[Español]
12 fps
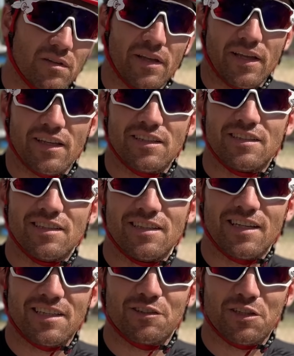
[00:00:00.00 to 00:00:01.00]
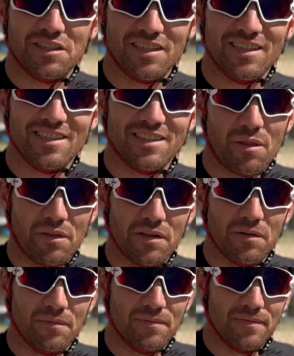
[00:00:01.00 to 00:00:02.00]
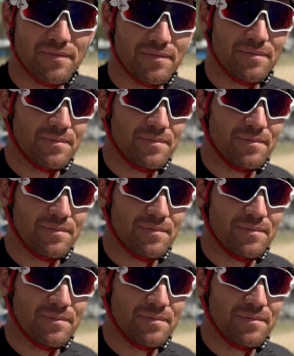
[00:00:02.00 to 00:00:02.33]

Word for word: que es, ya digo que es sencillo. Venga,